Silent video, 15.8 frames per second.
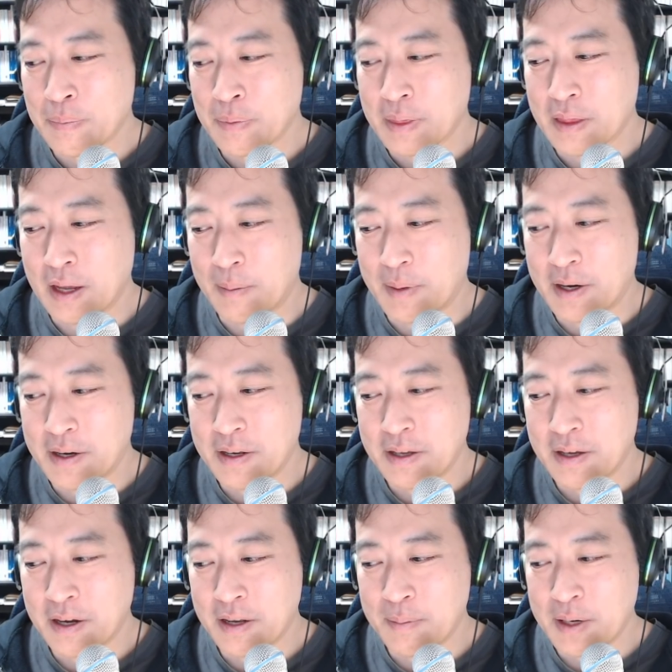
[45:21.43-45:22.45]
たま
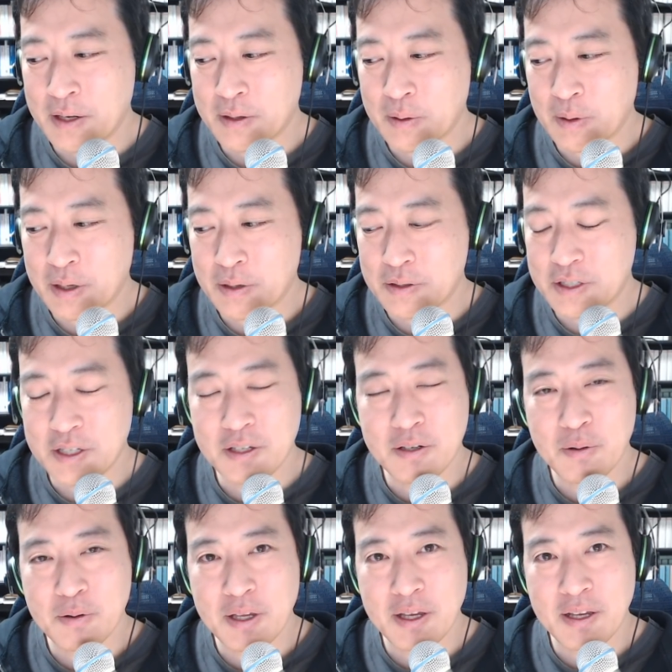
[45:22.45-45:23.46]
にアニメとかの
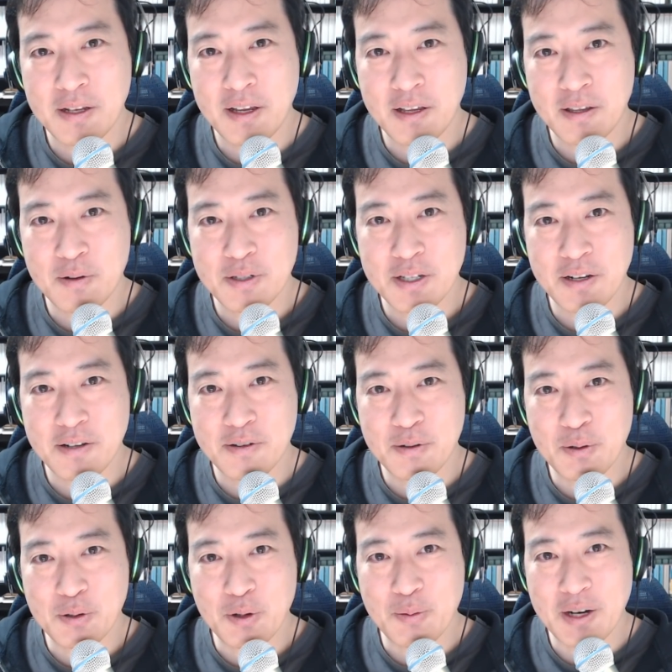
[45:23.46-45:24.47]
実況で熱狂したりす
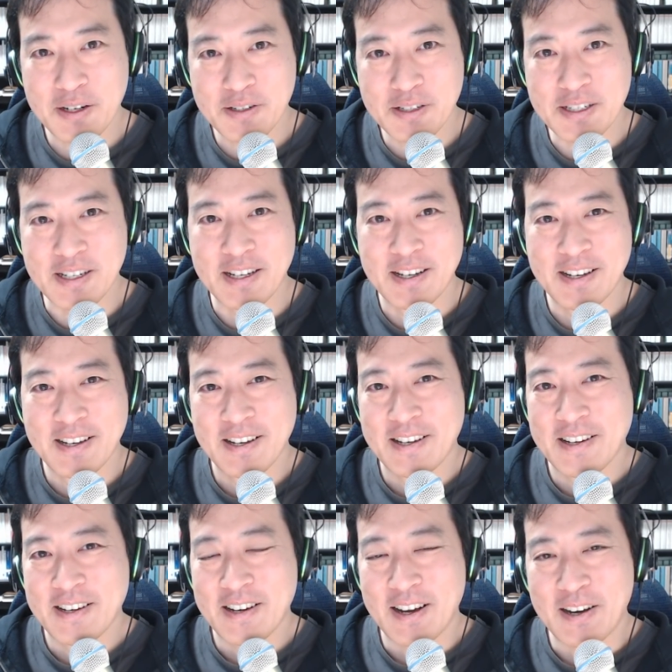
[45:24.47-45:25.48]
ることもあるし
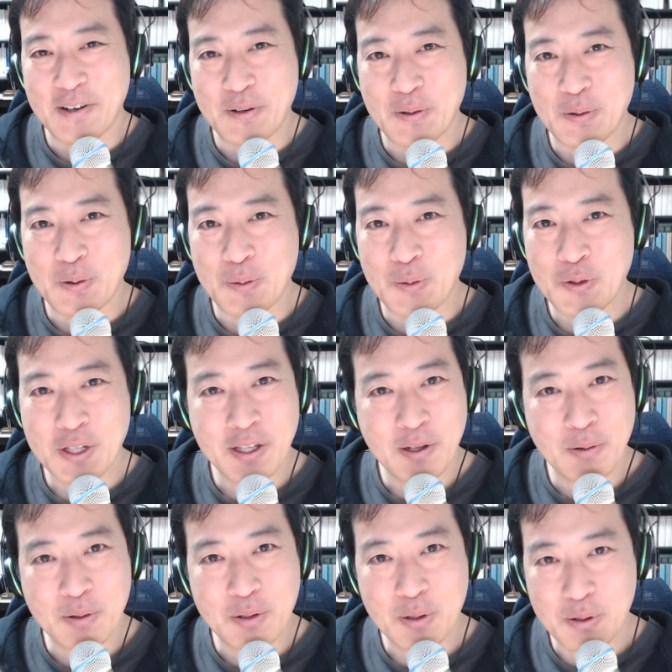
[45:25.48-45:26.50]
あの、思ってた
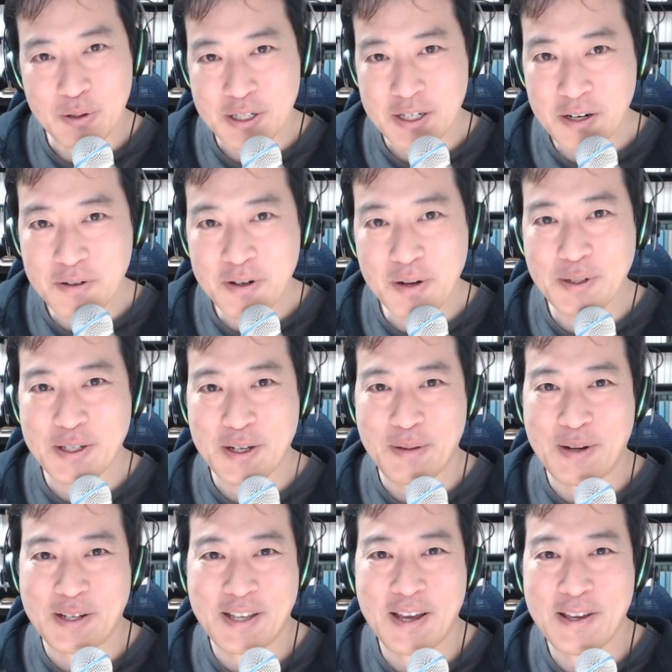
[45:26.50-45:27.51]
のとちょっと違うかもしれ
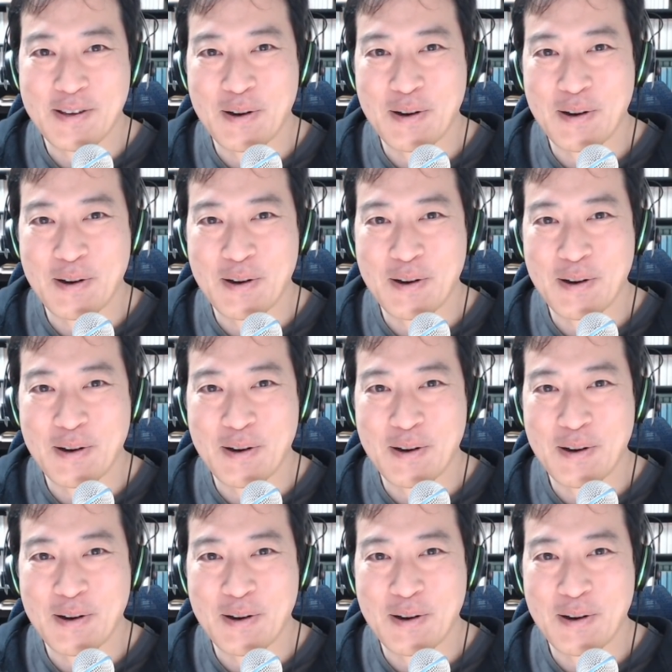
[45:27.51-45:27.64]
ませんよ